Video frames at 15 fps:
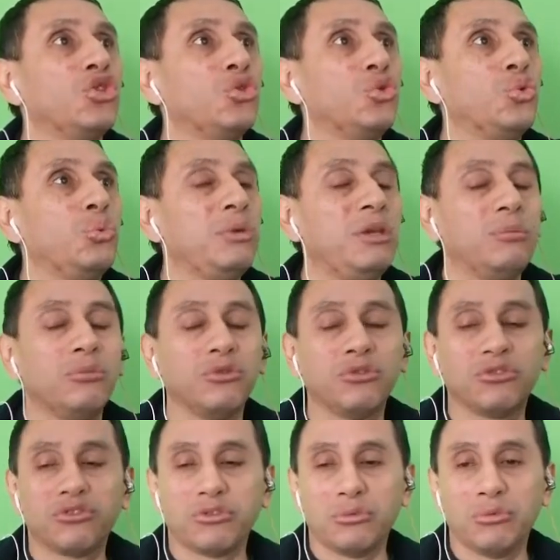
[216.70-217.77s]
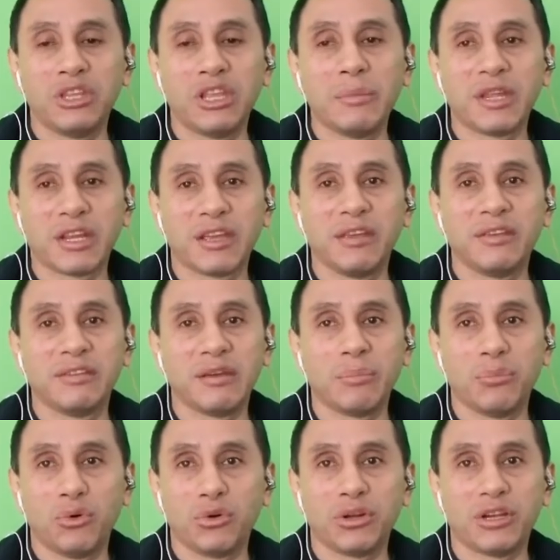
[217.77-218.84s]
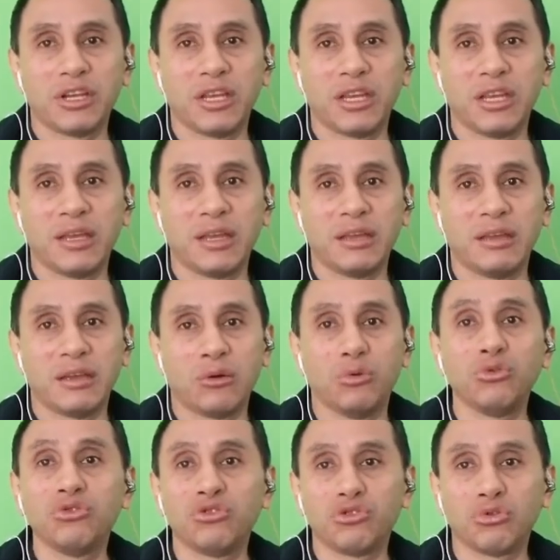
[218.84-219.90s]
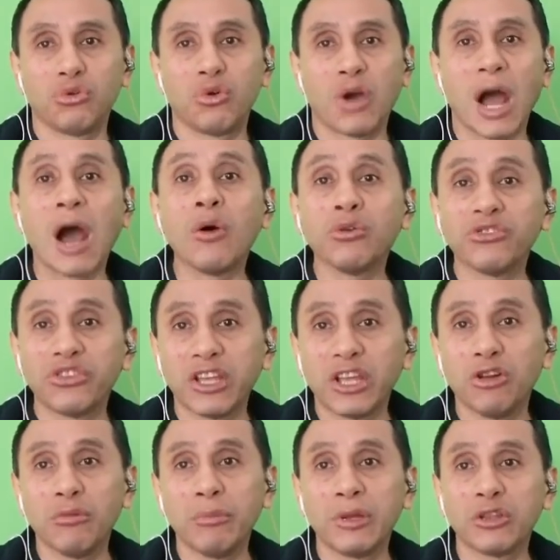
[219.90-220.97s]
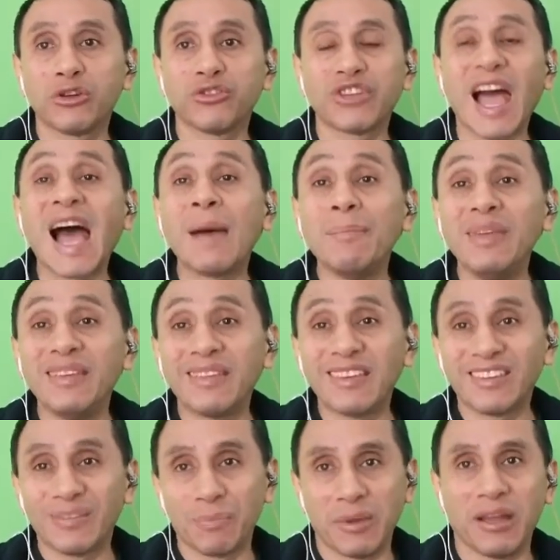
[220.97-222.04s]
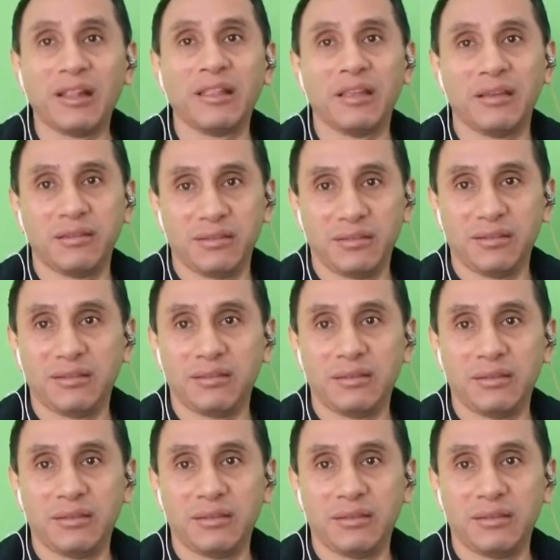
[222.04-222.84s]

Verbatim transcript: tuvimos una emergencia porque eh, justo a 11 kilómetros a mis espaldas,